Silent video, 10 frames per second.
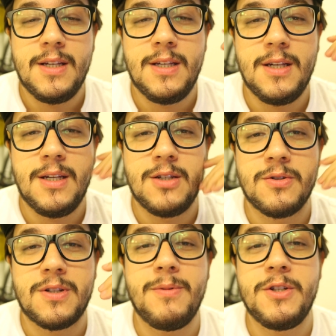E
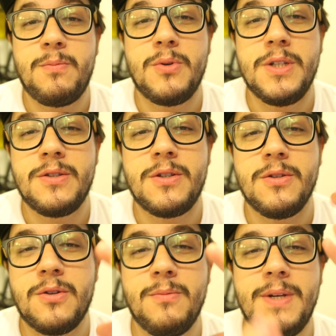justamente por isso que
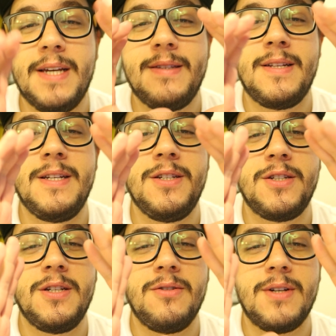eu tô me
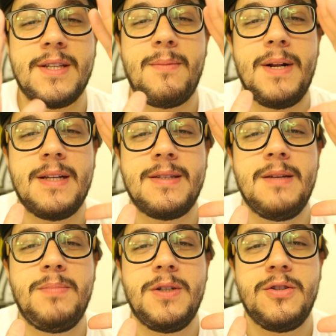restringindo a trabalhar
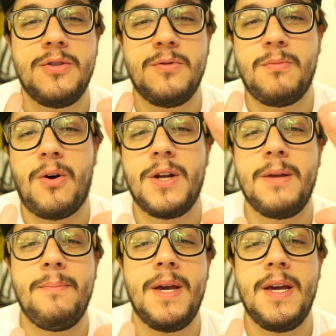sempre de uma hora
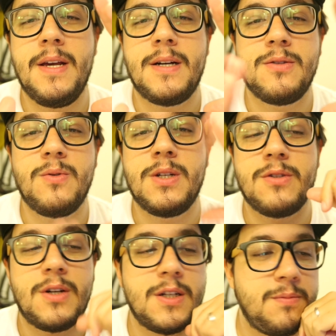e meia a
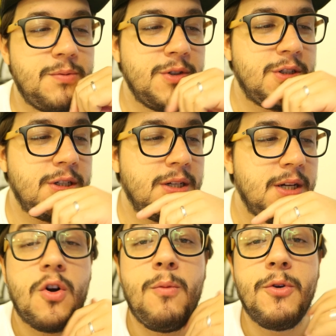duas horas por dia.
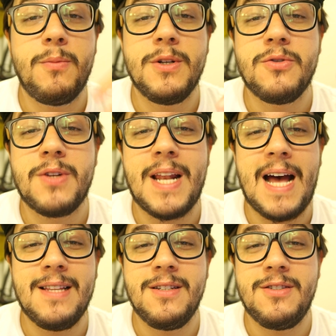Como eu não manjo
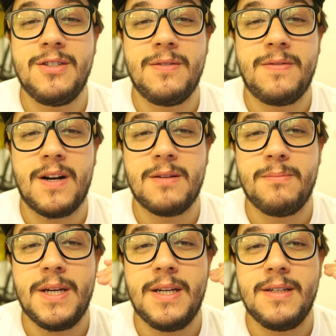nada de
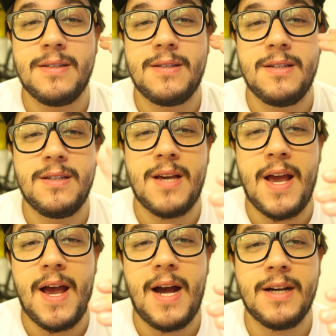Firebase e
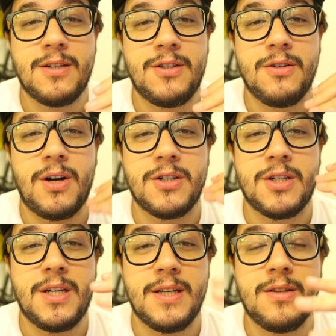React, eu
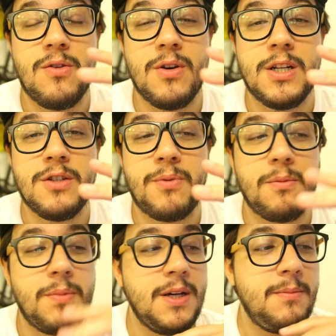acho que esse é o grande
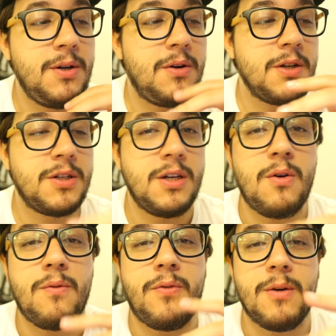problema. Eu acho que
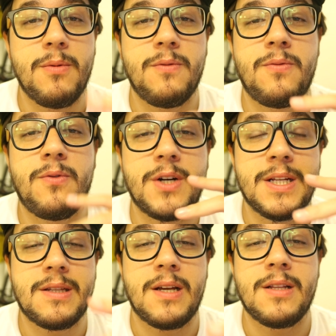conforme eu for
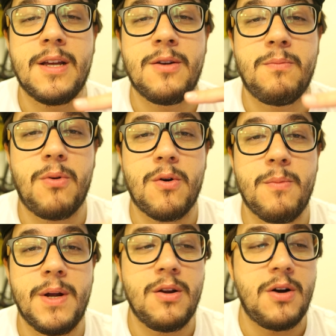entendendo um pouco
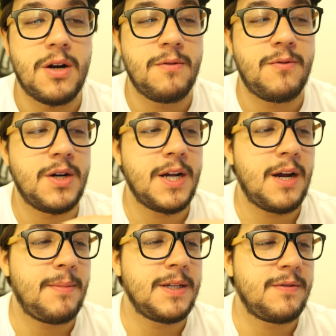melhor, eu vou
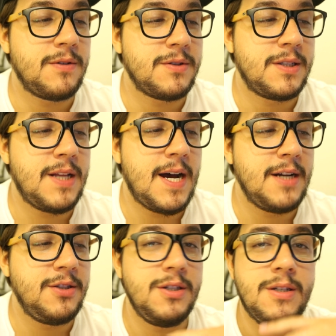ganhar mais
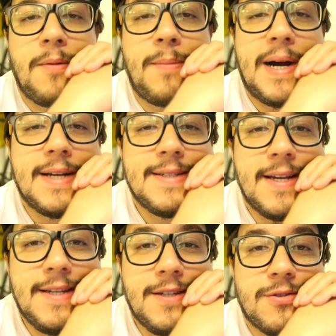velocidade. Mas
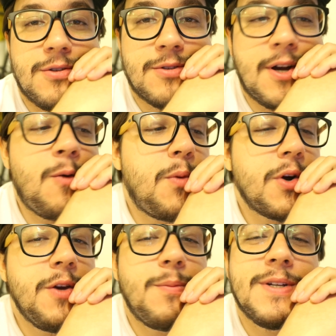é isso, tá um
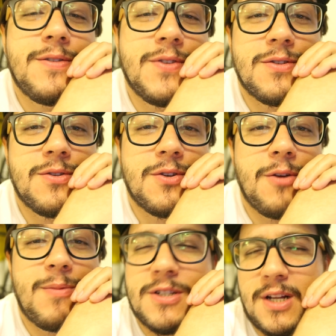pouquinho mais difícil do que
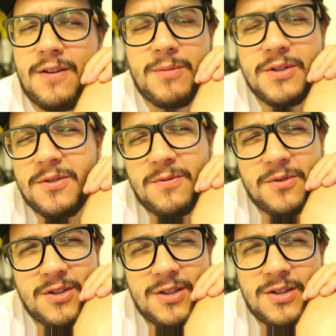eu imaginava, mas eu não
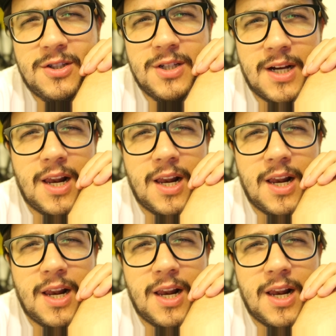vou desistir,